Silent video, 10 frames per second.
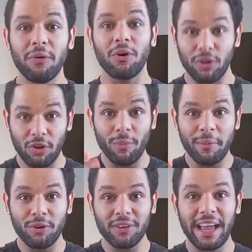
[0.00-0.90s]
ايوه يلا
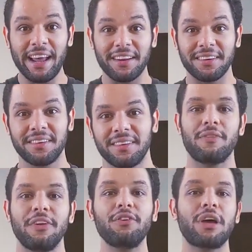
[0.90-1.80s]
قوم اعمله دلوقتي حالا
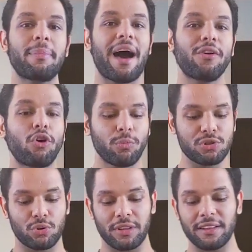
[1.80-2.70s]
الفيديو الجاي بقى هنخرج
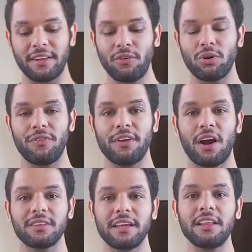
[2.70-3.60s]
من اسكتلندا اللي احنا كنا فيها
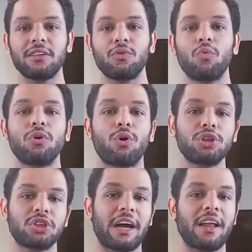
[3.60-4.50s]
النهارده ديت
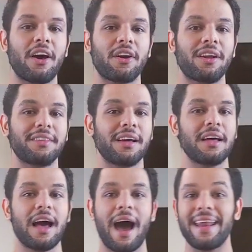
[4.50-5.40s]
ونخش على ايرلندا
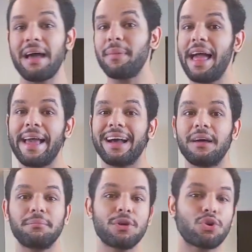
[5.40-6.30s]
هنعمل
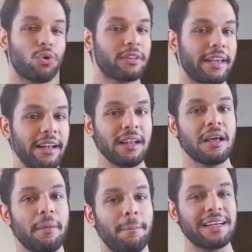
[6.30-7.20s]
حاجه مش كوكتيل
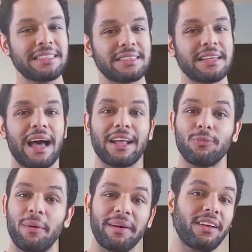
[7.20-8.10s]
بس
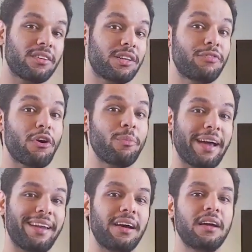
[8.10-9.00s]
هتبقى معينه نظيفه قوي
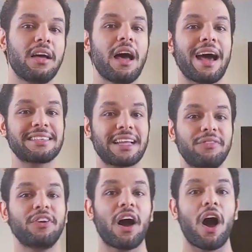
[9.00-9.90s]
معانا
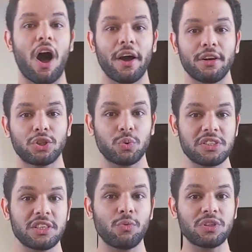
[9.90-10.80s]
هنستخدم فيها ايرش
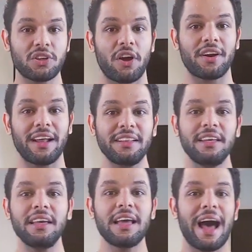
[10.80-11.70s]
ويسكي ويسكي
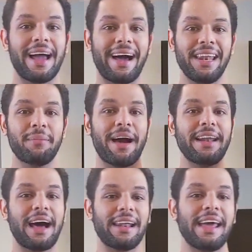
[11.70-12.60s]
ايرلندي هيعلي
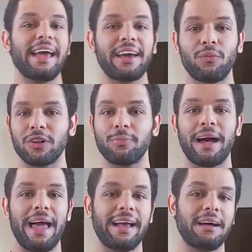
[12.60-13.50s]
معانا على الاخر
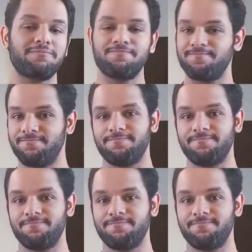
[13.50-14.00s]
وهتبقى حاجه